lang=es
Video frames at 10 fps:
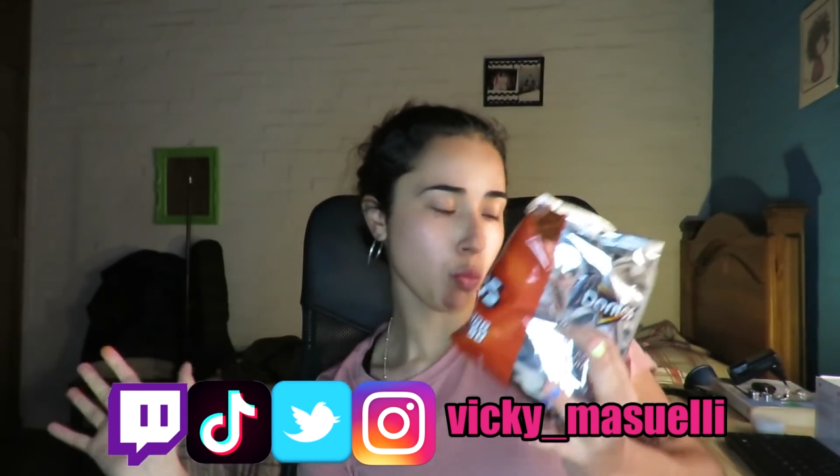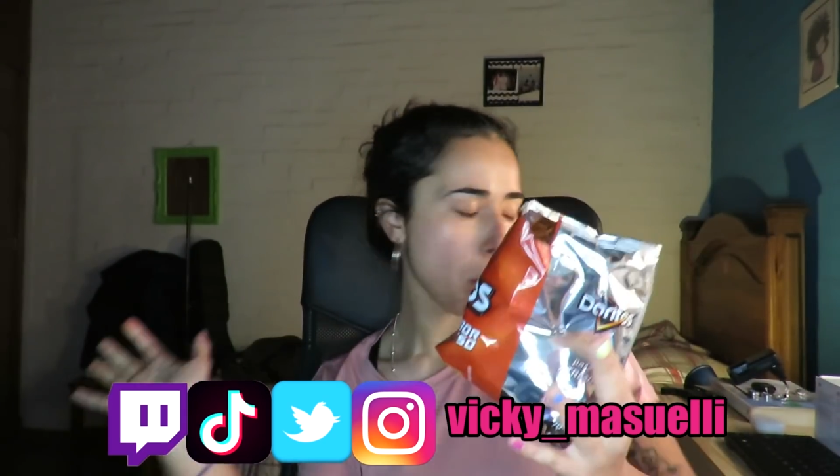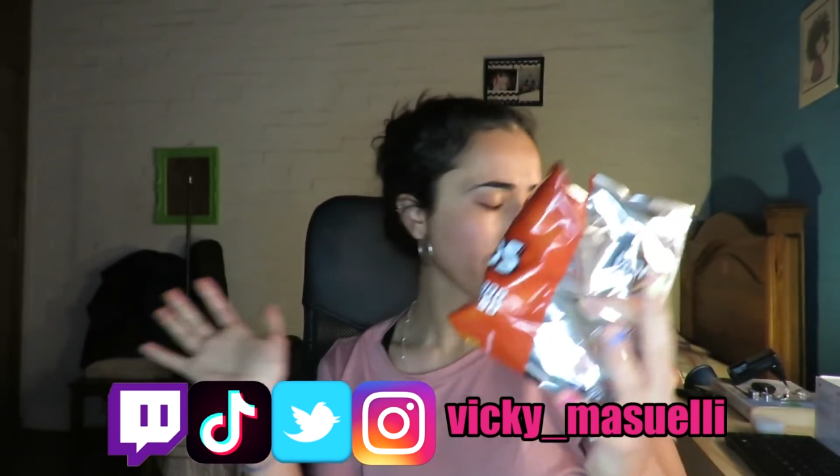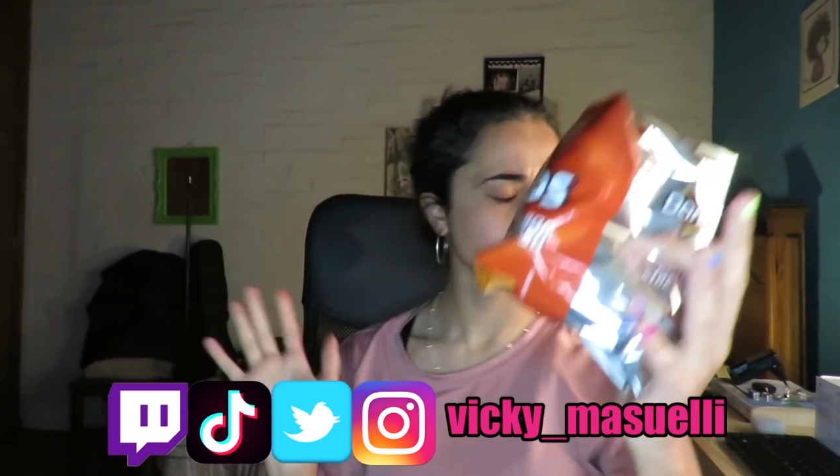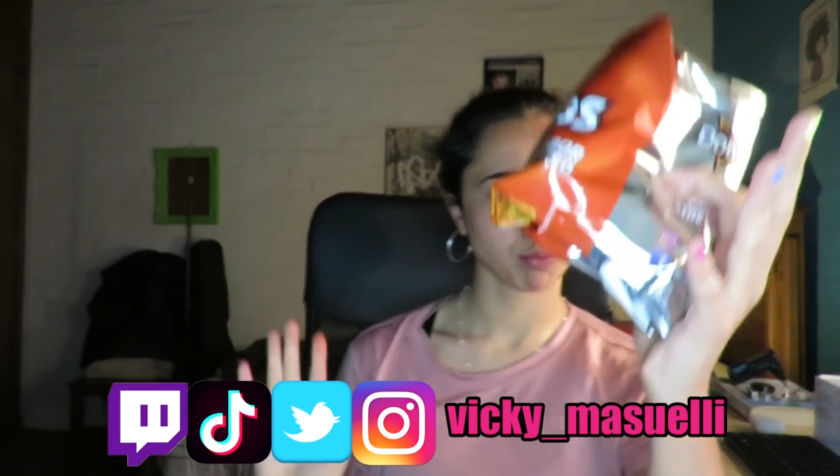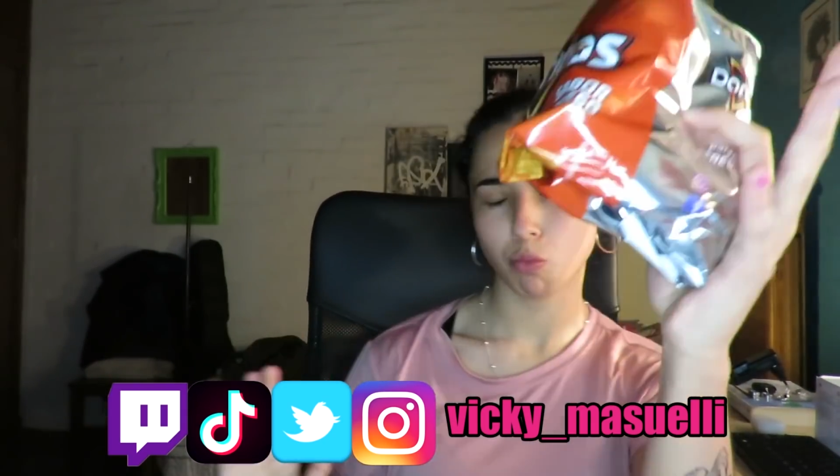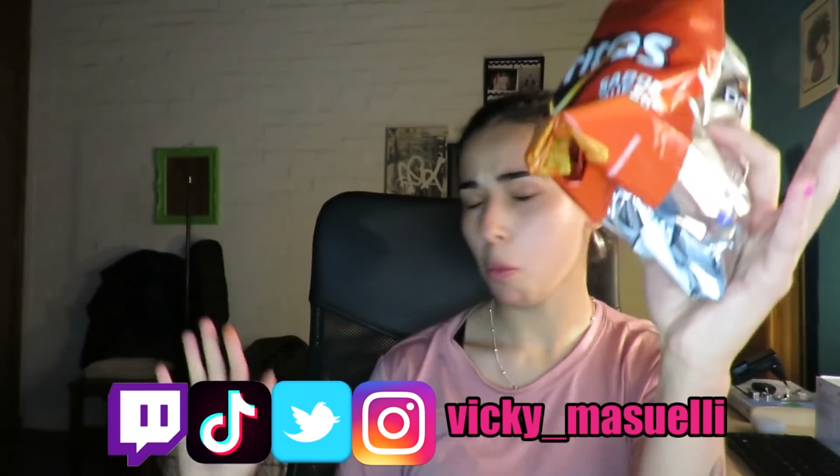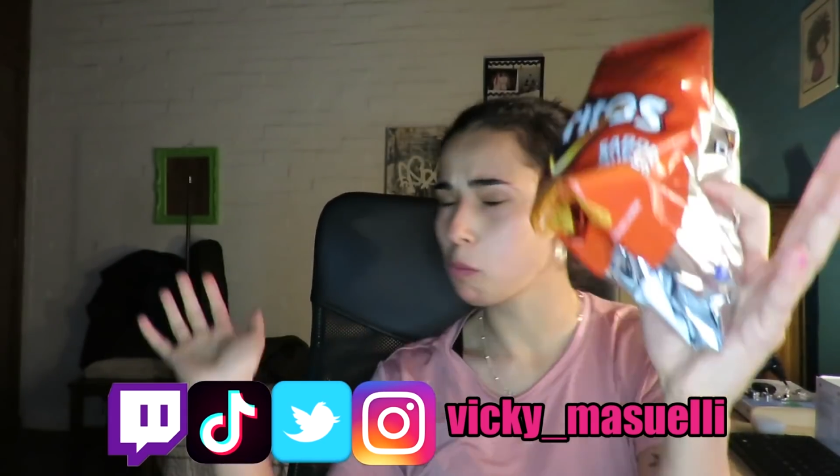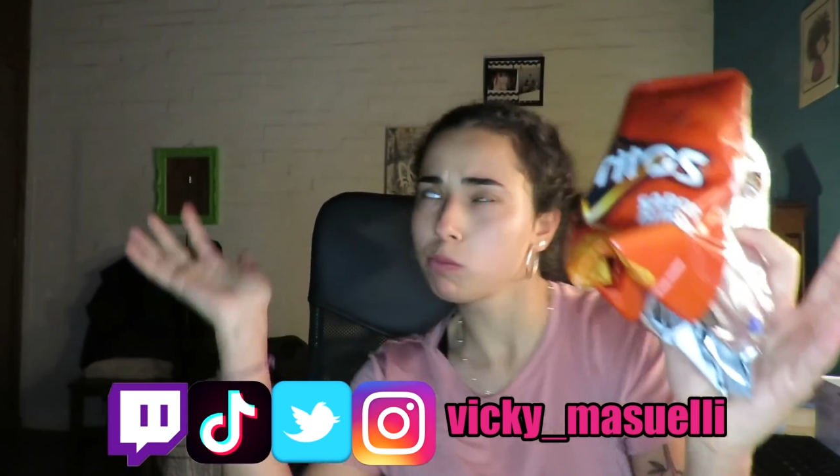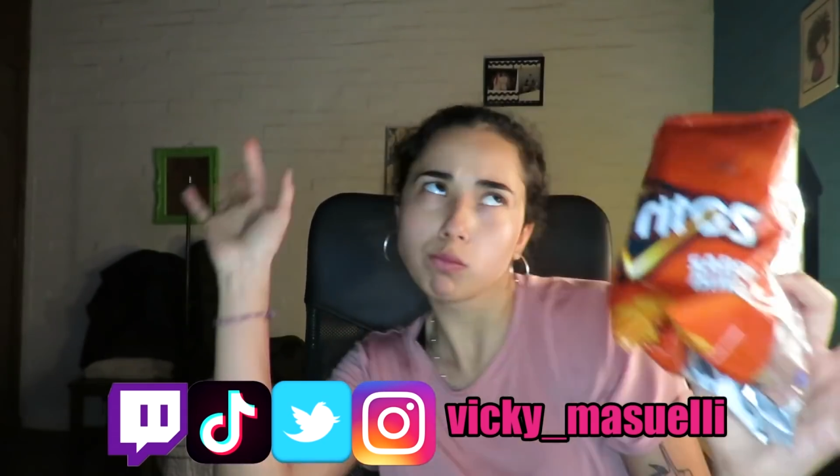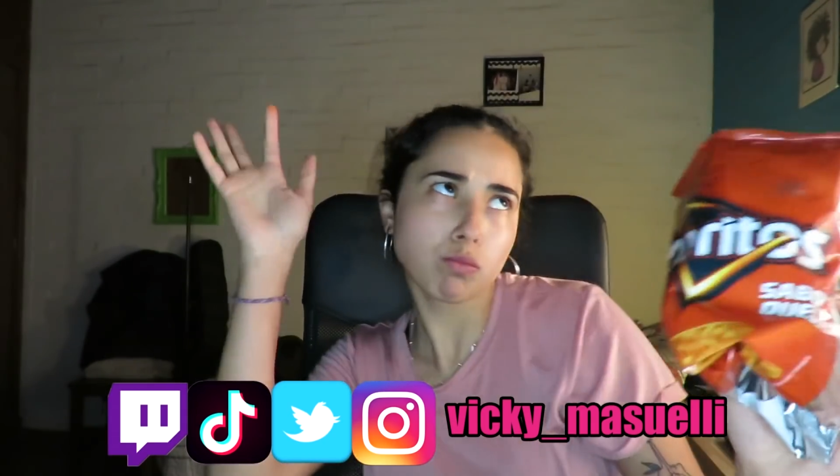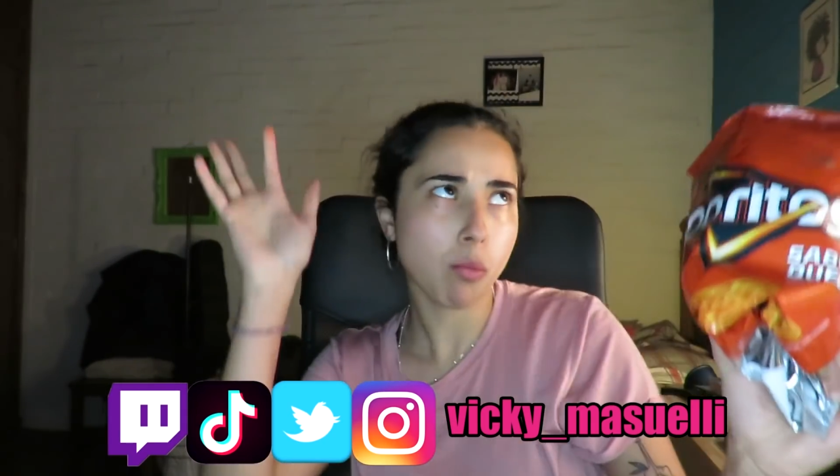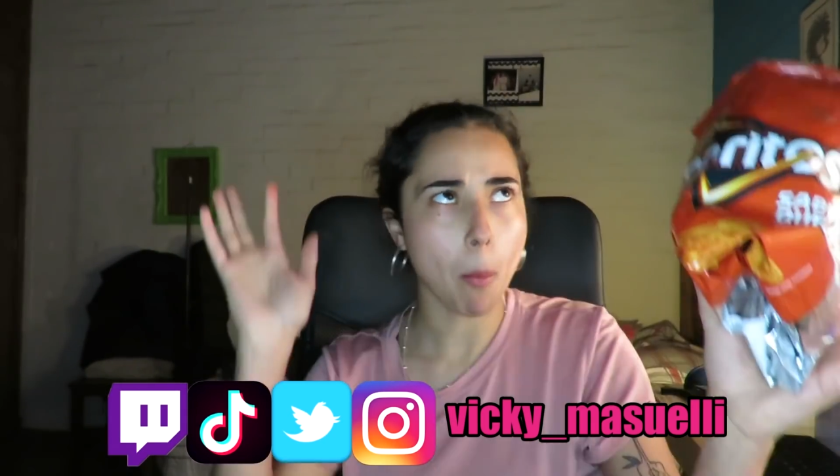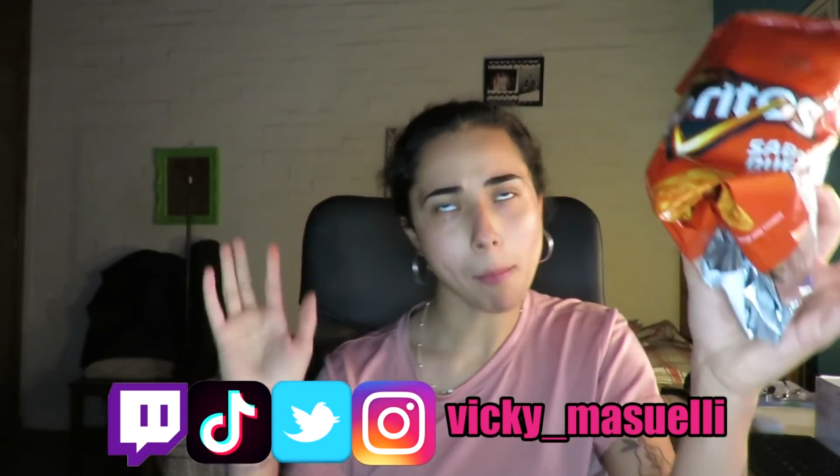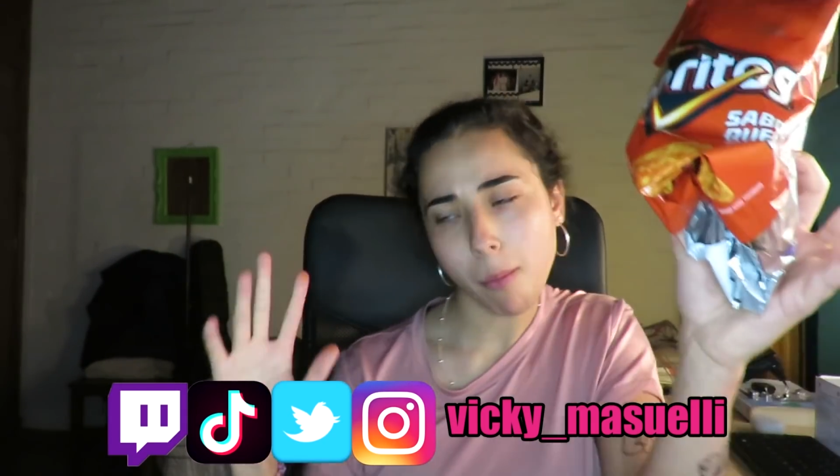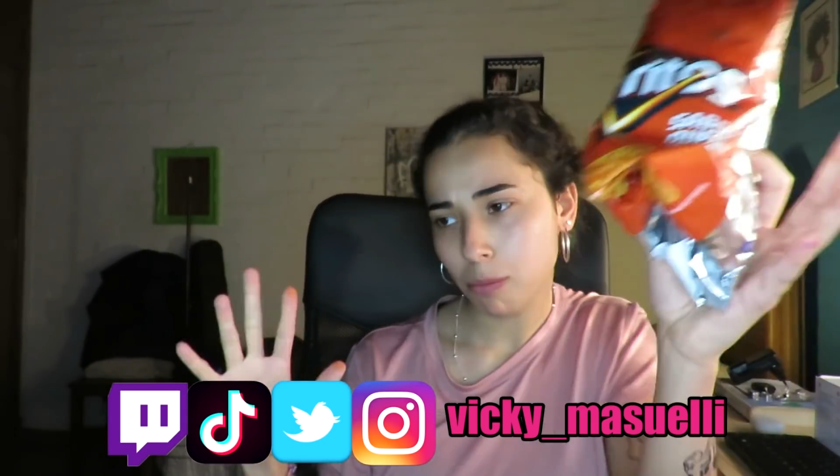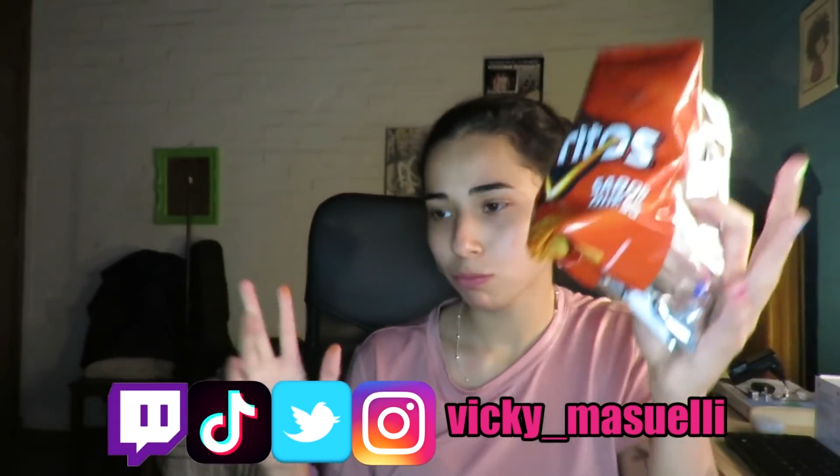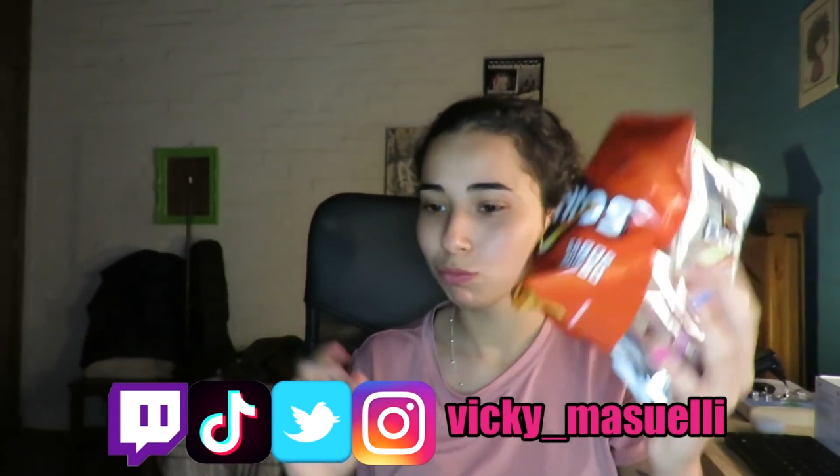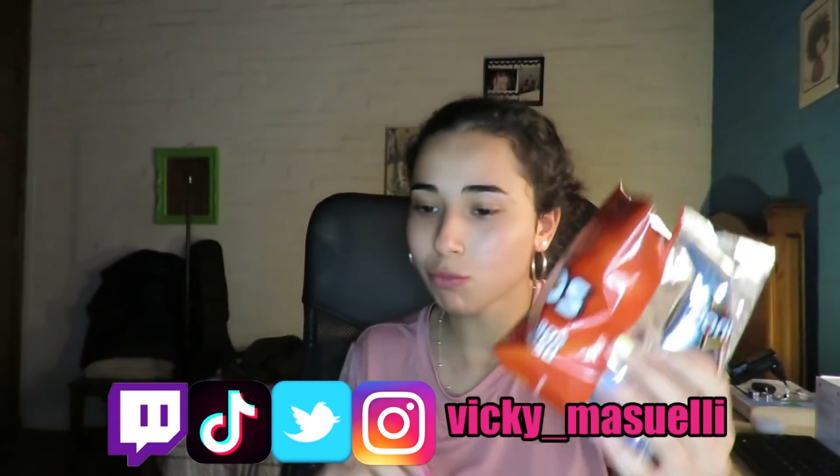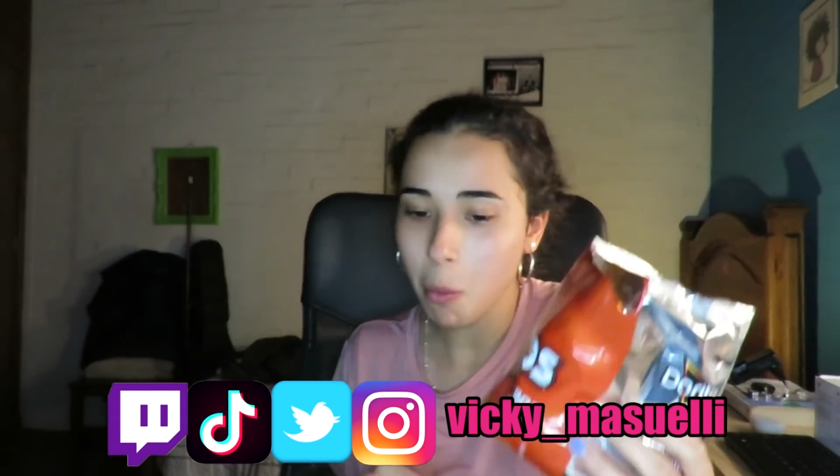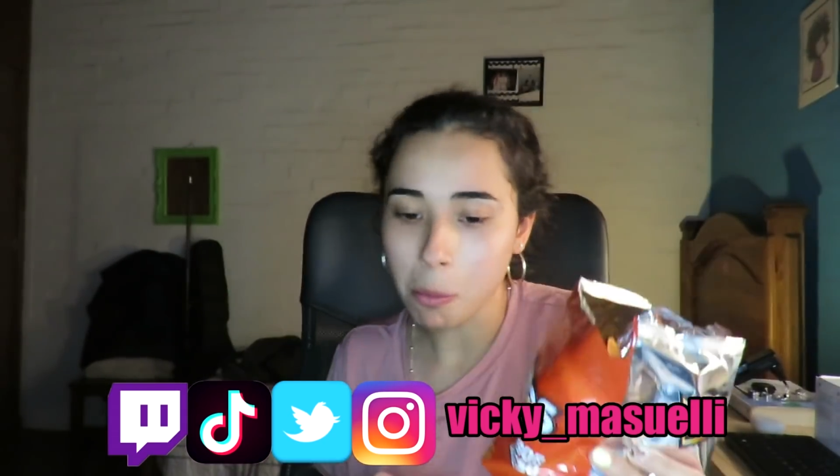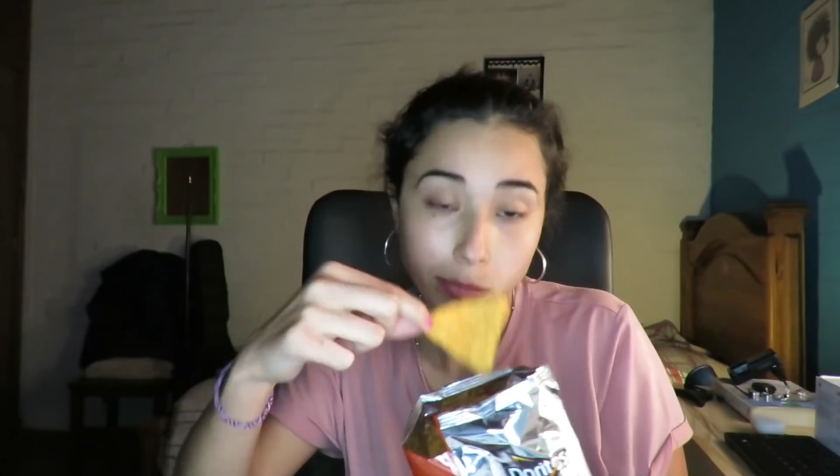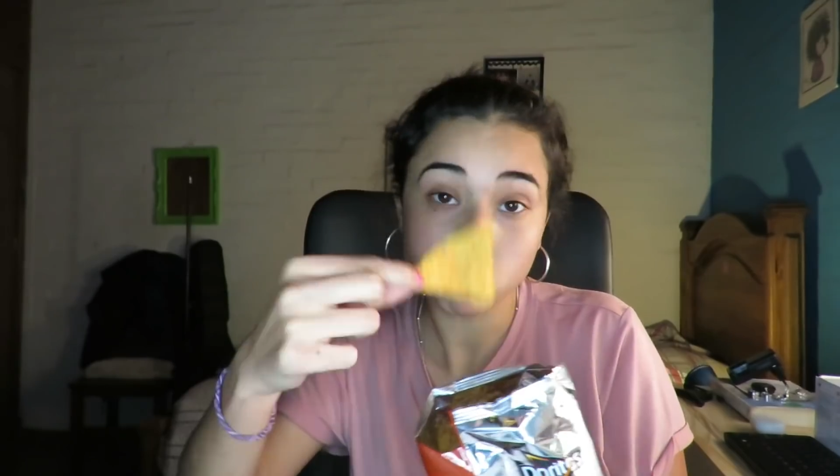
Me ese bailecito sexy.